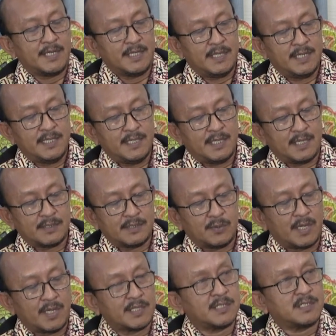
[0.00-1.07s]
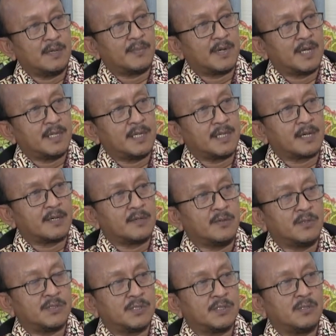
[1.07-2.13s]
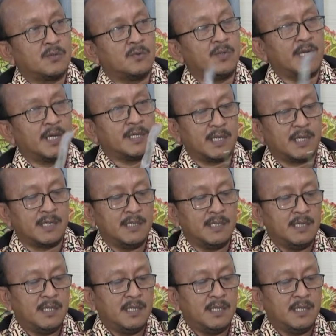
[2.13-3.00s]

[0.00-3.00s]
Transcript: ini yang sudah kita siapkan dari kardus, gunanya